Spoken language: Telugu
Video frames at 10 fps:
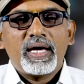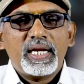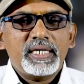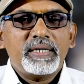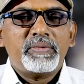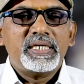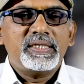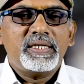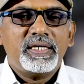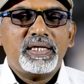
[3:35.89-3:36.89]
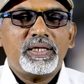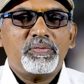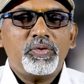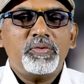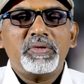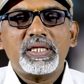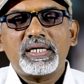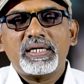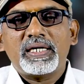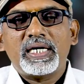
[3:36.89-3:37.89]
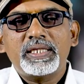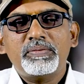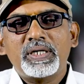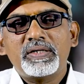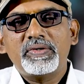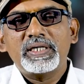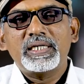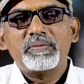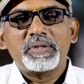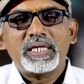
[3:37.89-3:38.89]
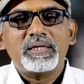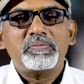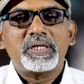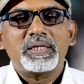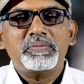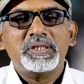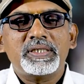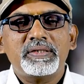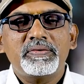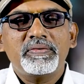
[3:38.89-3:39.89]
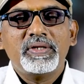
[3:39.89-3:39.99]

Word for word: అలాగే మనిషి ఈ భూమి మీద ఆది మానవుడిగానే ప్రయాణం ప్రారంభించాడు